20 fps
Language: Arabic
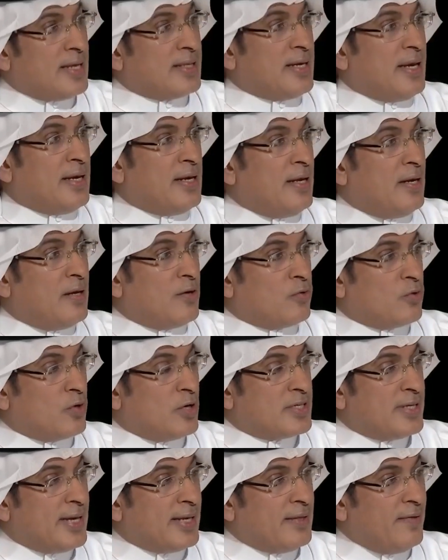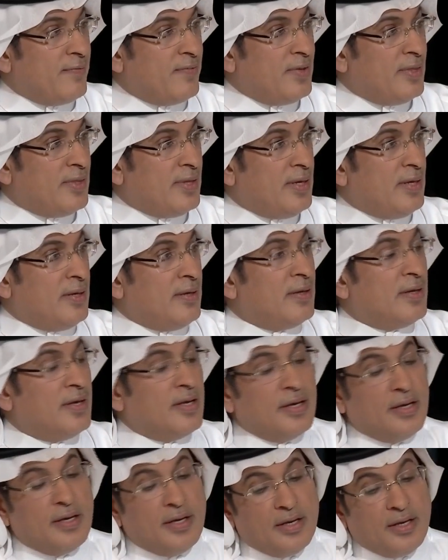تحرير او رؤساء تنفيذيين
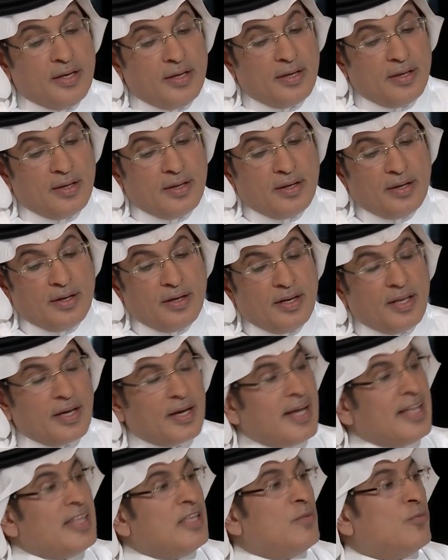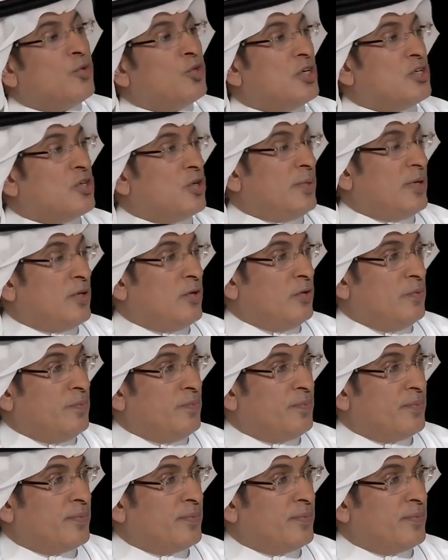ليقدموا تجربتهم.